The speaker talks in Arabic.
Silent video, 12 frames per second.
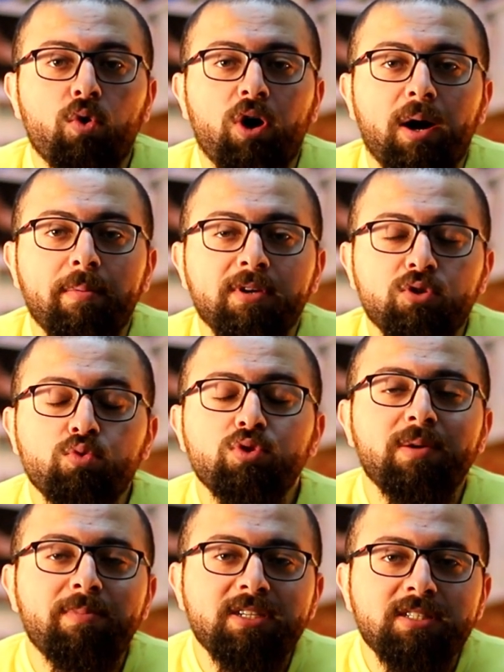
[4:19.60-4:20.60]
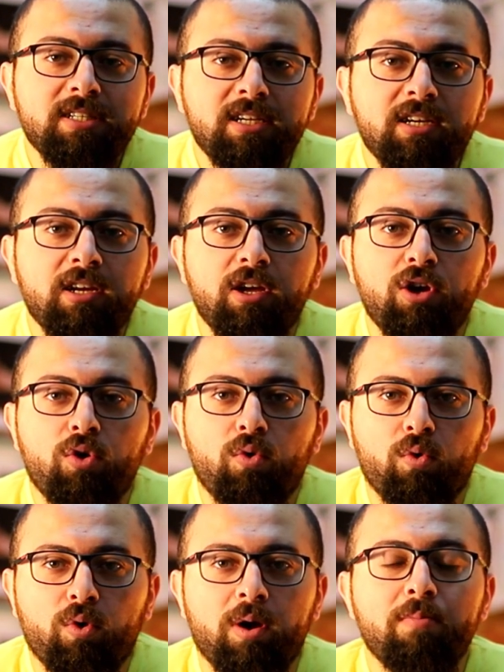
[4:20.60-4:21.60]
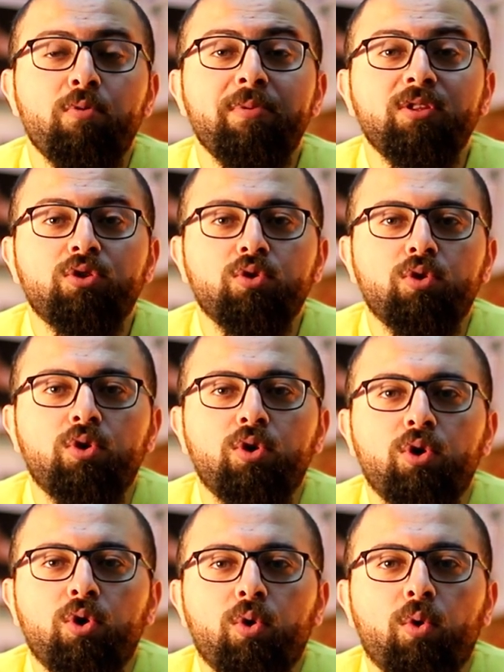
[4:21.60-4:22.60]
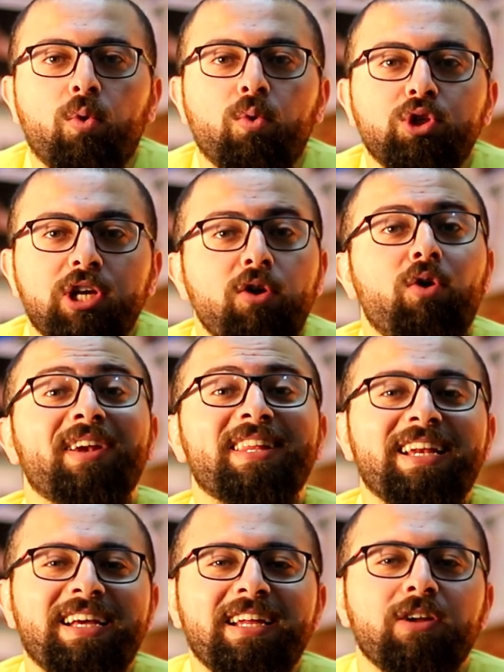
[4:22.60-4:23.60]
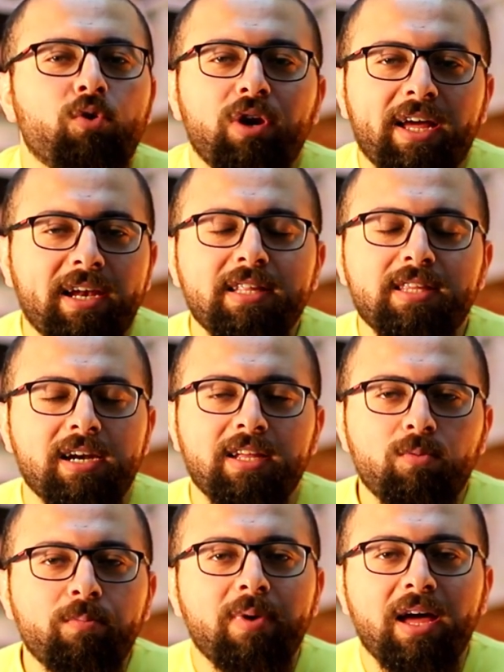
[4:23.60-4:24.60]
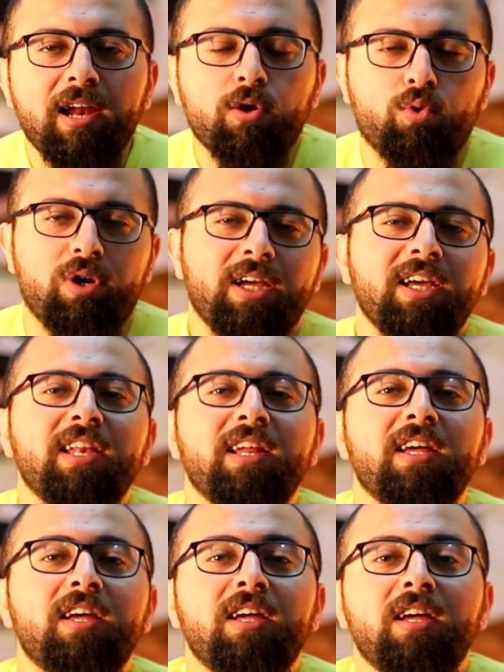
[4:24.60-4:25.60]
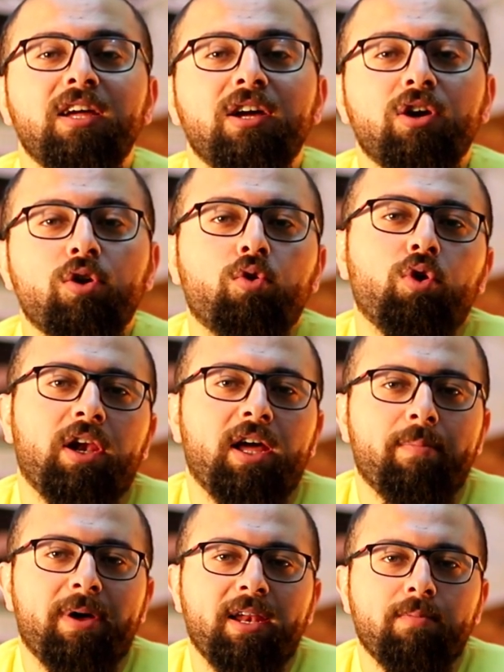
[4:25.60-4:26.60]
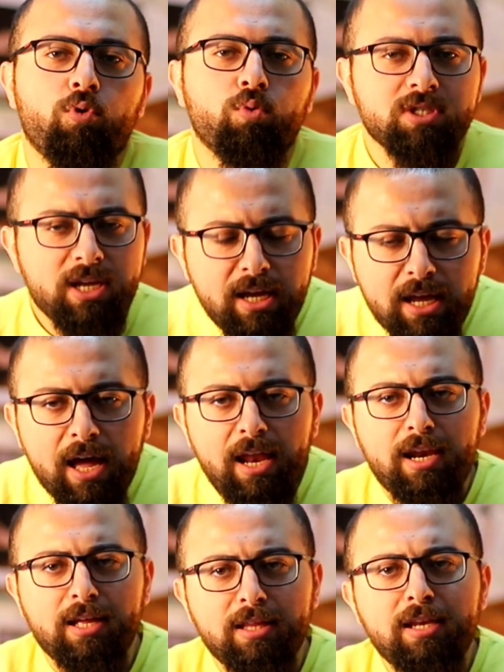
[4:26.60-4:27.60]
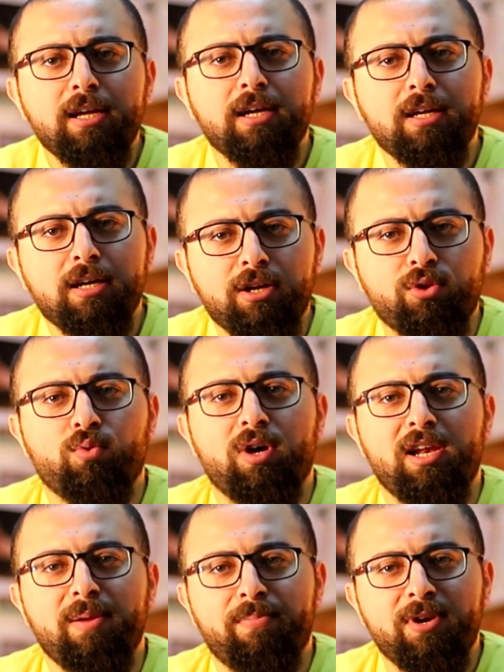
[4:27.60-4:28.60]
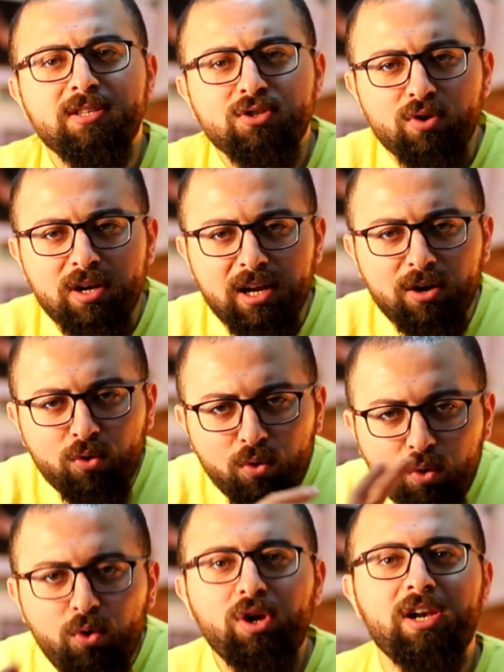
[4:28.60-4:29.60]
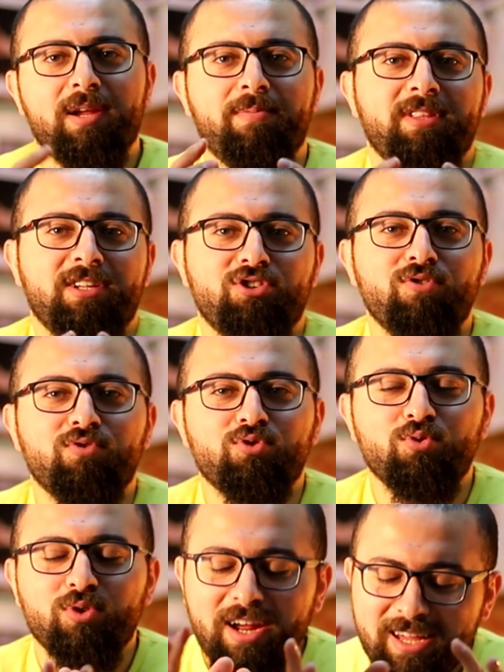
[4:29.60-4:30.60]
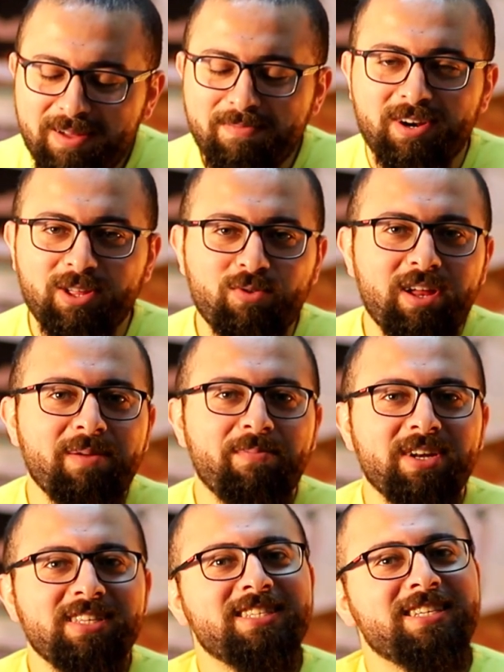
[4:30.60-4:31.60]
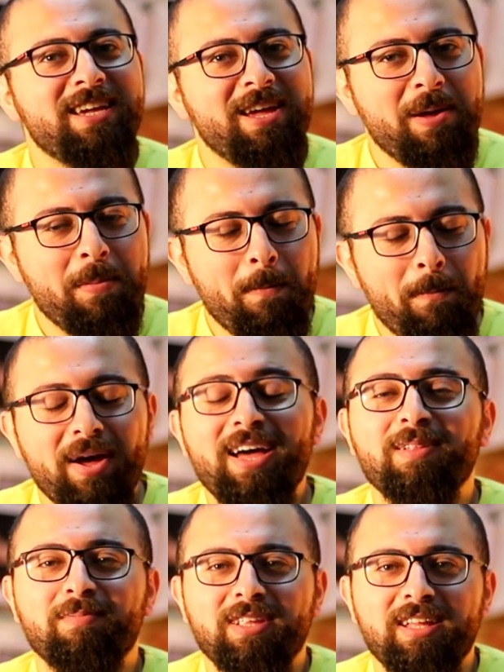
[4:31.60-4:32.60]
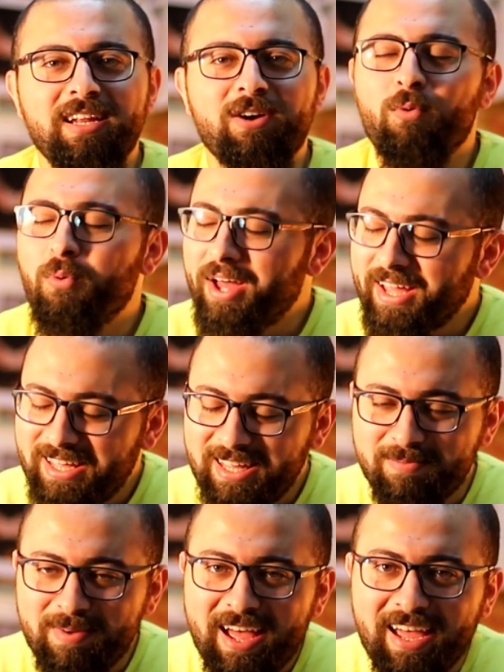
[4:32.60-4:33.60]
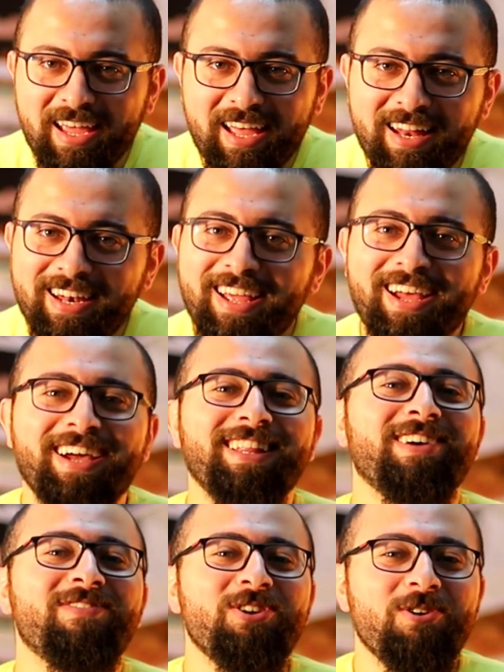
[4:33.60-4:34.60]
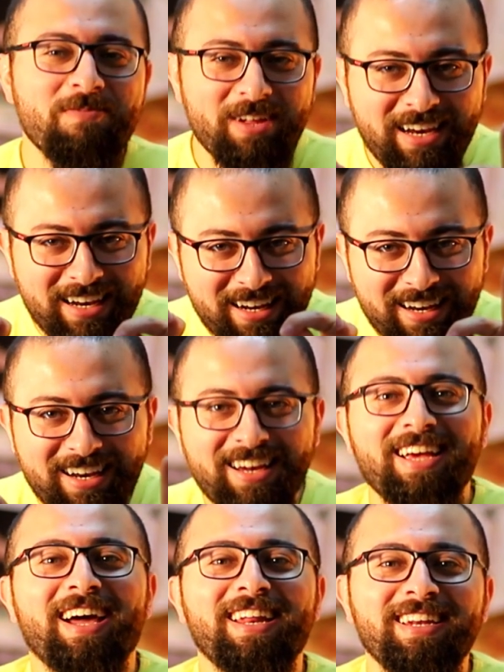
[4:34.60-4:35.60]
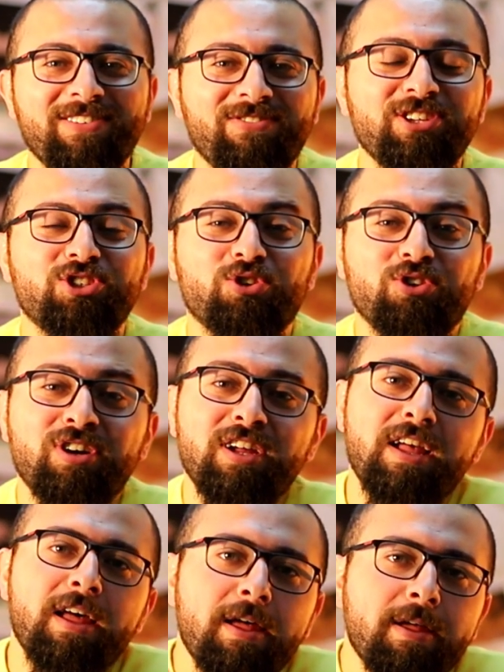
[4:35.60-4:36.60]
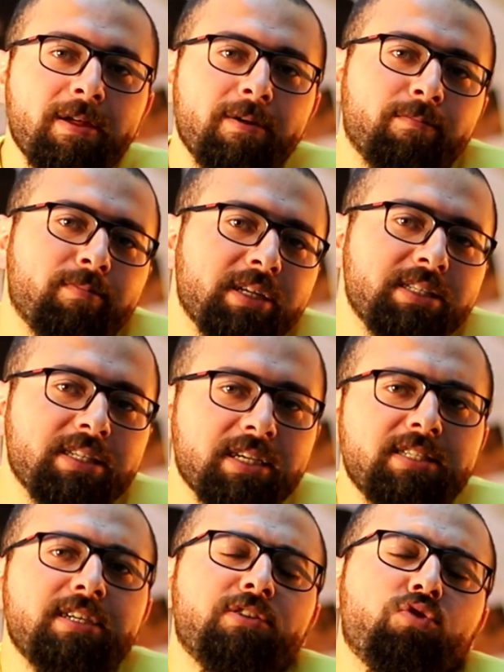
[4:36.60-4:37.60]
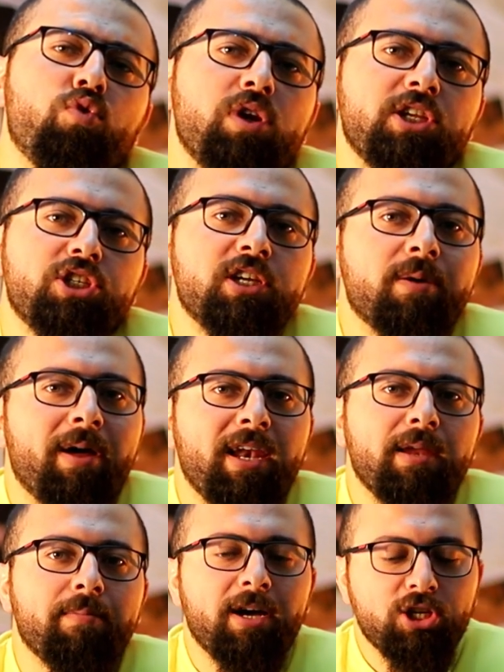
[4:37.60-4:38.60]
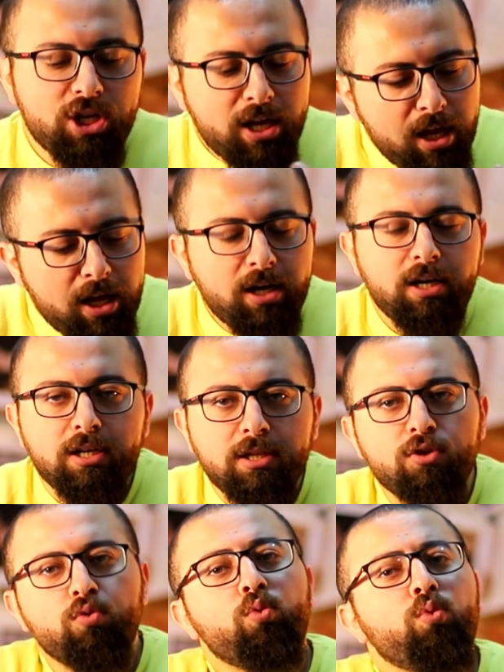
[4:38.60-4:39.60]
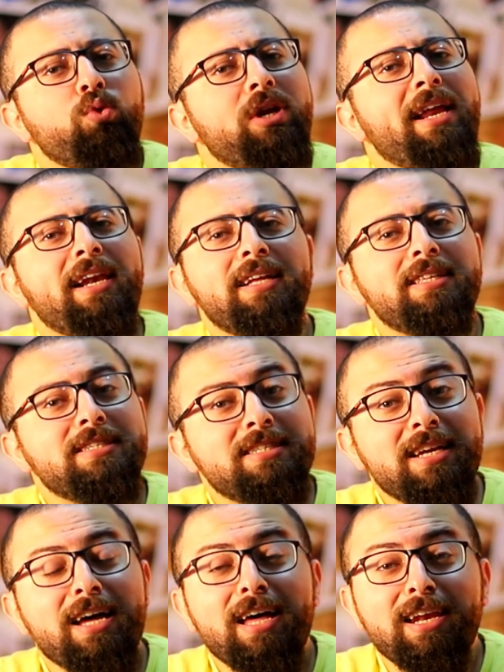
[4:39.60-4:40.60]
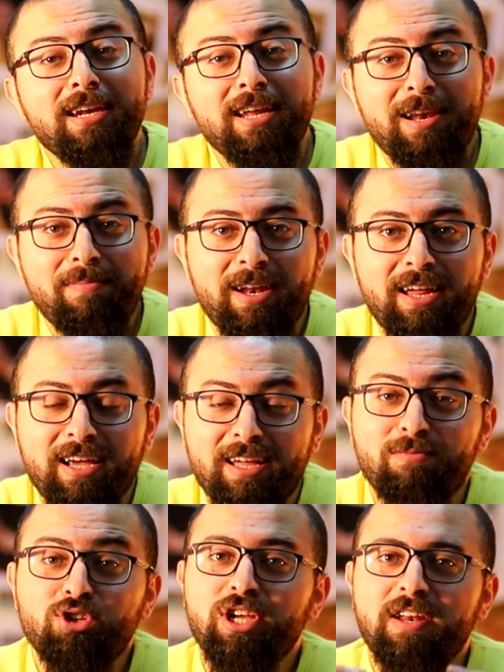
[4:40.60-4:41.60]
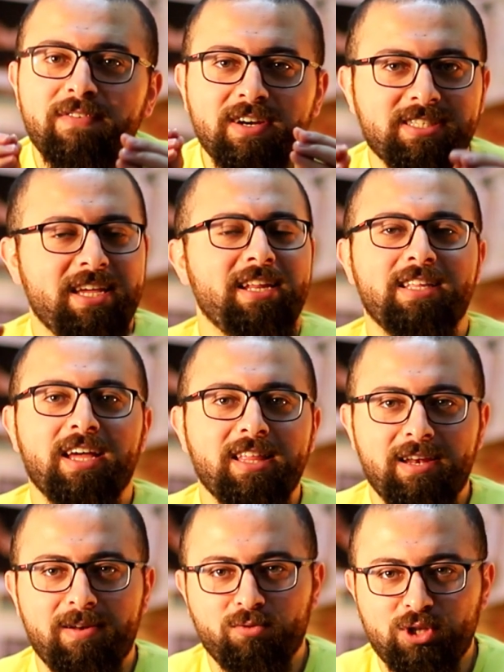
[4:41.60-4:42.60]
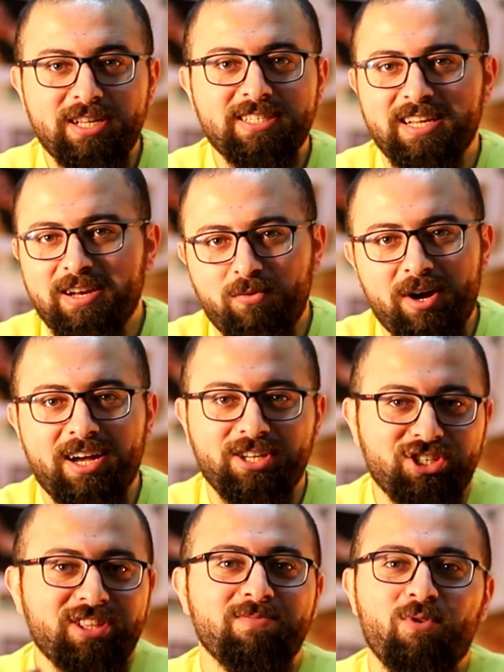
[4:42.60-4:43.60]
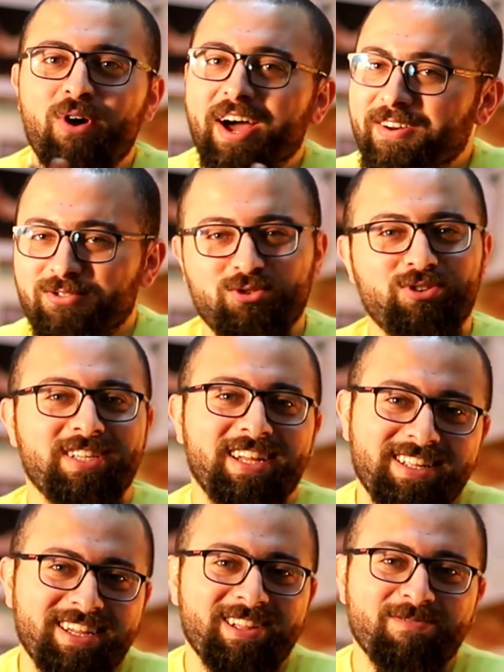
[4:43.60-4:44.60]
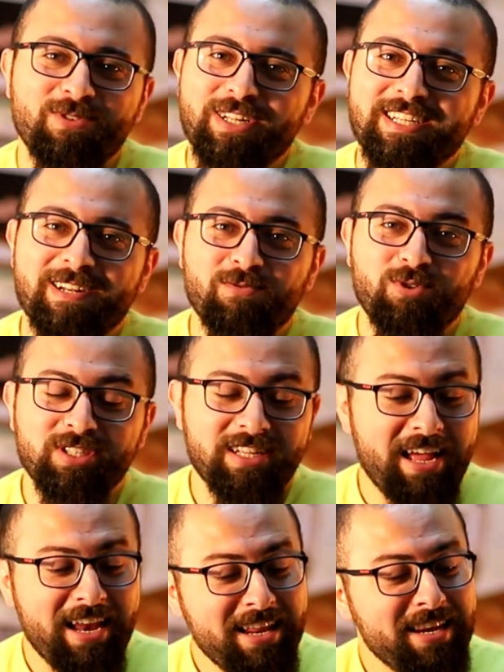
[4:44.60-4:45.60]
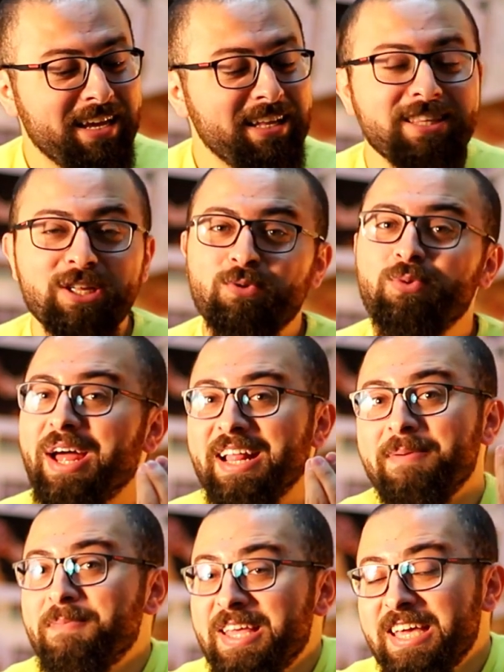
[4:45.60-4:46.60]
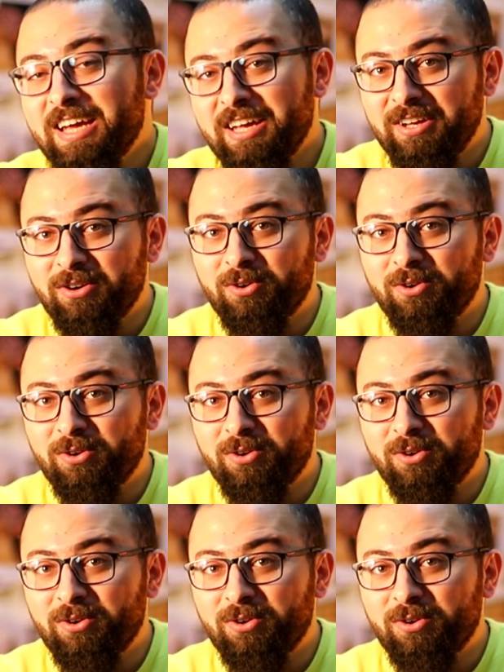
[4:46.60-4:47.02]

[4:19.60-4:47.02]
وحبسوه سبع سنين ورموا بنته وشلوا عرض العيلة كلها يعني لترالي هم هلكوا العيلة كلها معلم هو صحيح هلا طلع رضوان البرنس وهلا كلنا بدنا نشوف شو راح يعمل رضوان البرنس بعد ما طلع هو اكيد ما حيخلي حدا منهم الا يعني فجره بس خسرت كل شيء يا معلم عشان تكون هالإنسان الملاك المشكلة في رسالة هذا المسلسل الواحد جد ما هو عارف شو رسالة هذا المسلسل اللي بيوصلها هل إنك أنت تكون حدا منيح